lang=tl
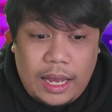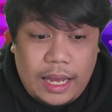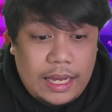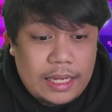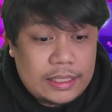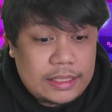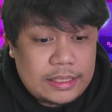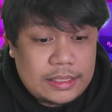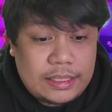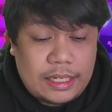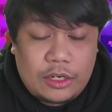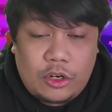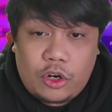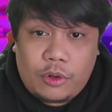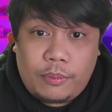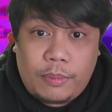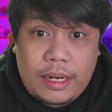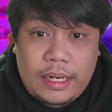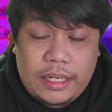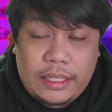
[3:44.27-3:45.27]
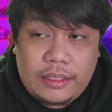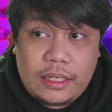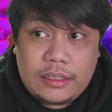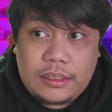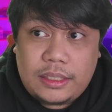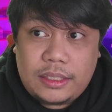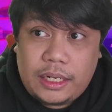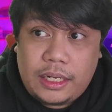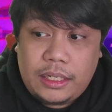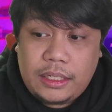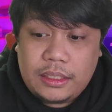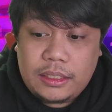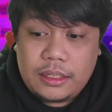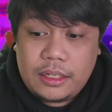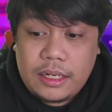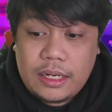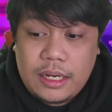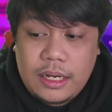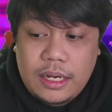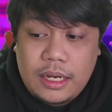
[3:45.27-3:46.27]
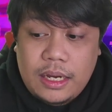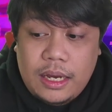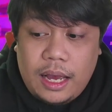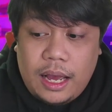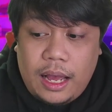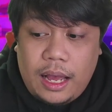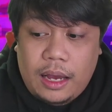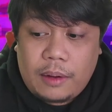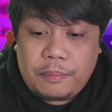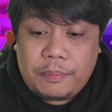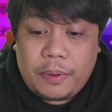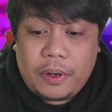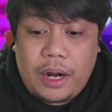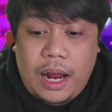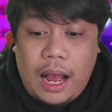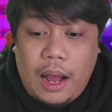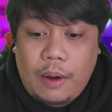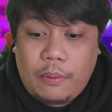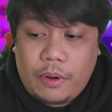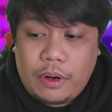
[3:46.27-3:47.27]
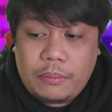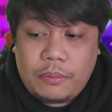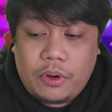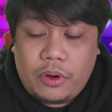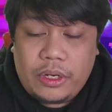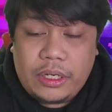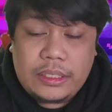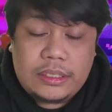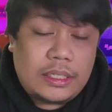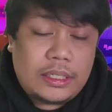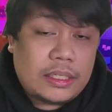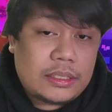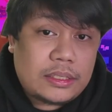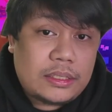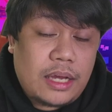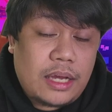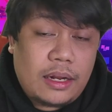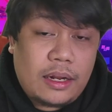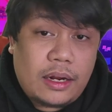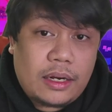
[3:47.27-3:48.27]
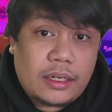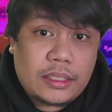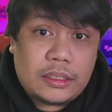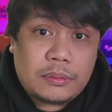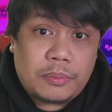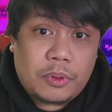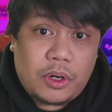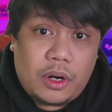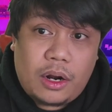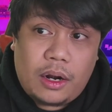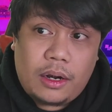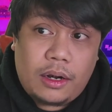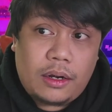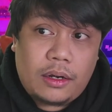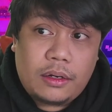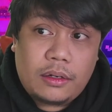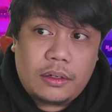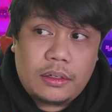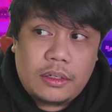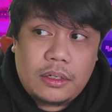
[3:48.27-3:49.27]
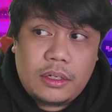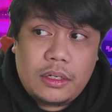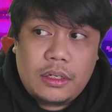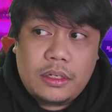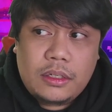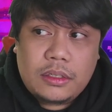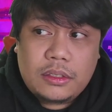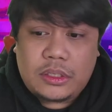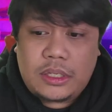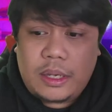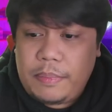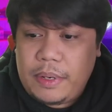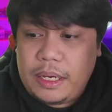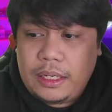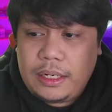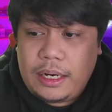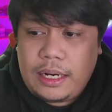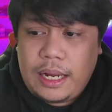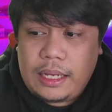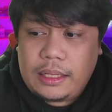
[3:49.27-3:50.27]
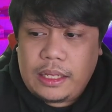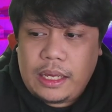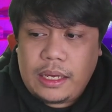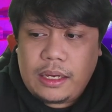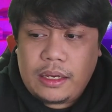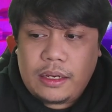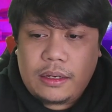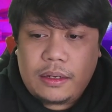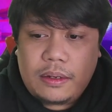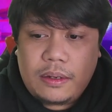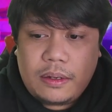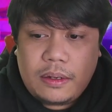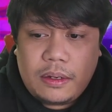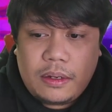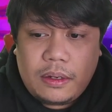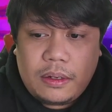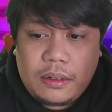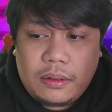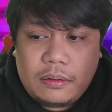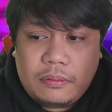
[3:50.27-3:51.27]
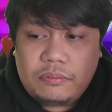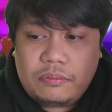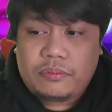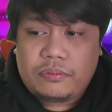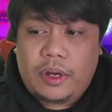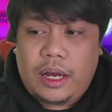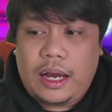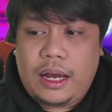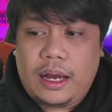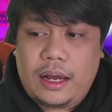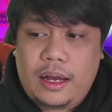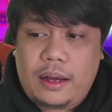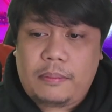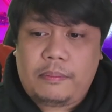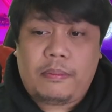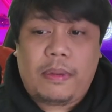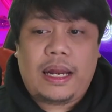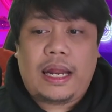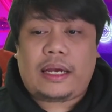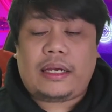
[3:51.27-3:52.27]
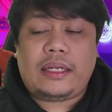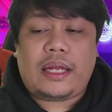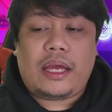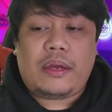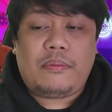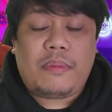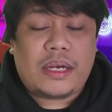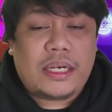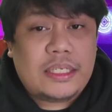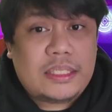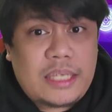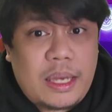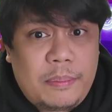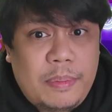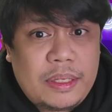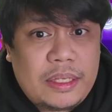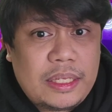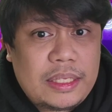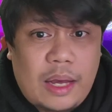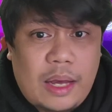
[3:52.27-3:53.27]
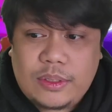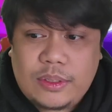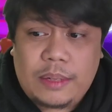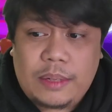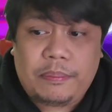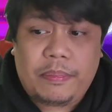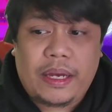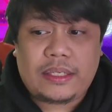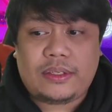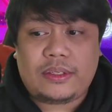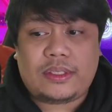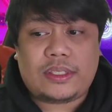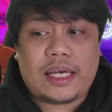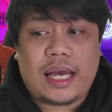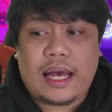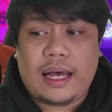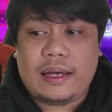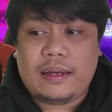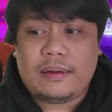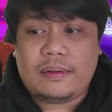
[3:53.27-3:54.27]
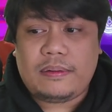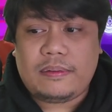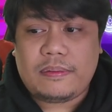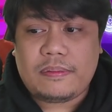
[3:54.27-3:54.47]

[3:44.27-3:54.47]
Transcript: uh, sa normal industry, ang per hour mo is $6 per hour. So sabihin na nating uh, malaki na yung maging 70,000 pesos ka.